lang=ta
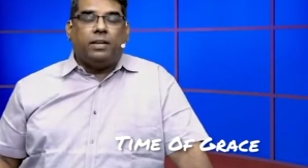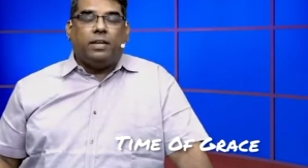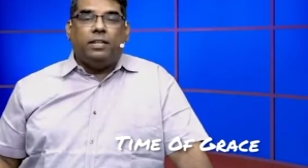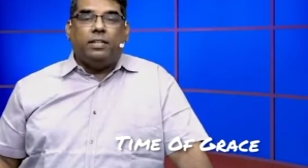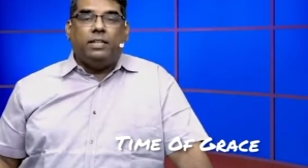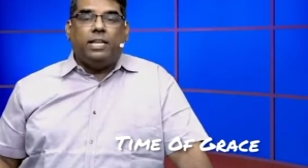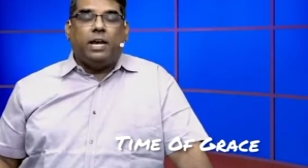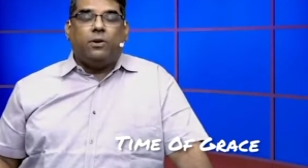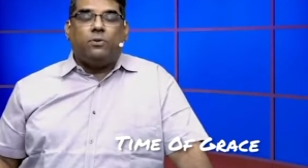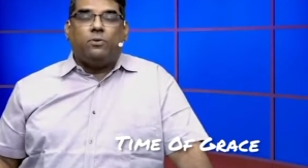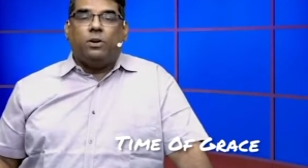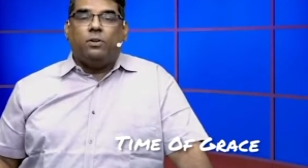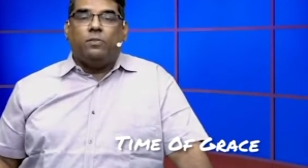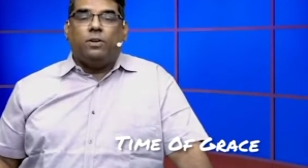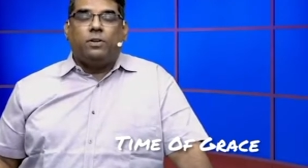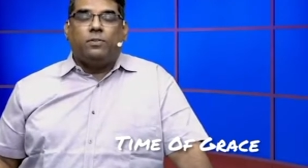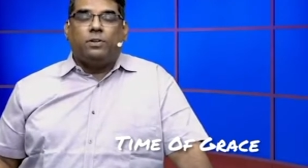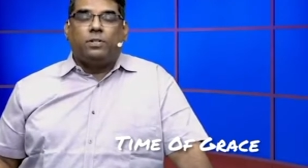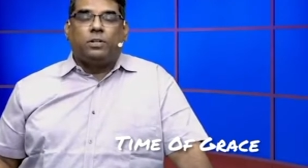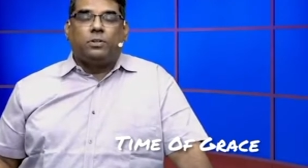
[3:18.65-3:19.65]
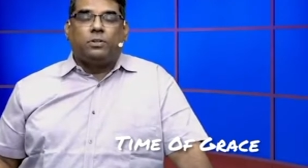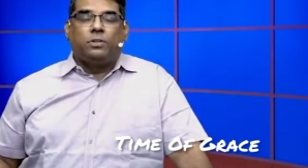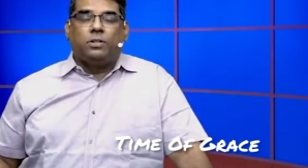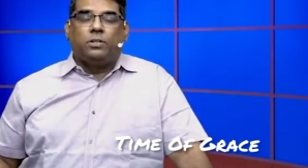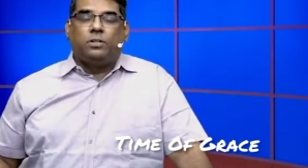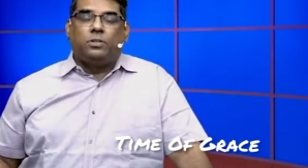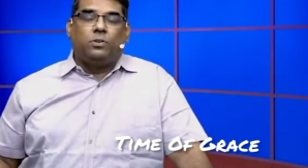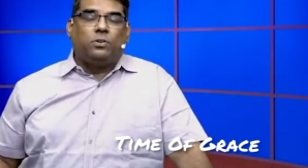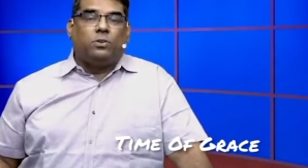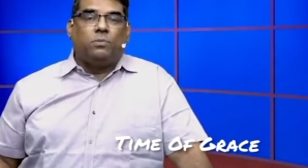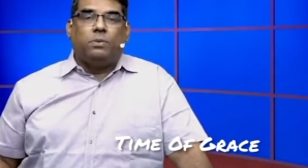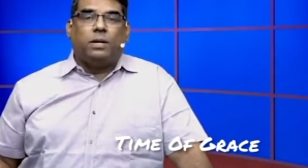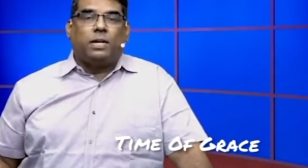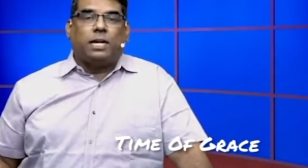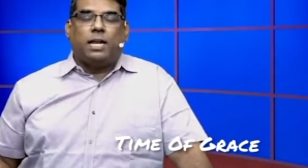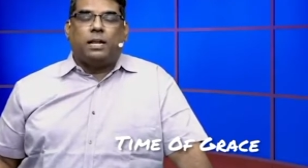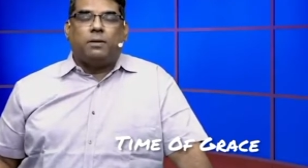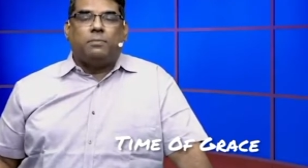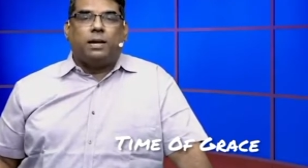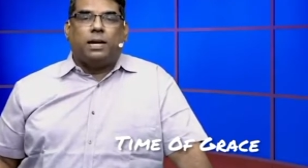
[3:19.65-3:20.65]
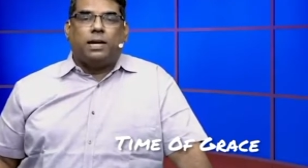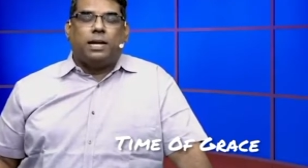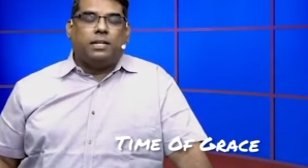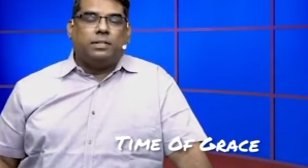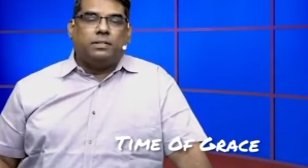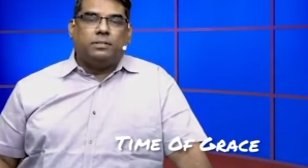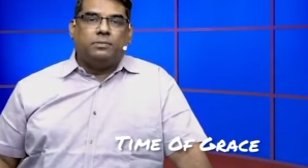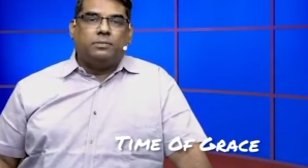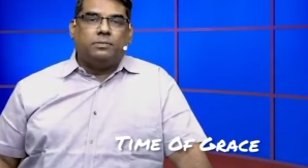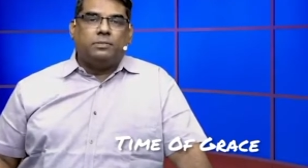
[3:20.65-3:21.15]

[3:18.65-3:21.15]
இந்தியாவுக்குள் வருவதற்கு ரொம்ப காலம் ஆகாது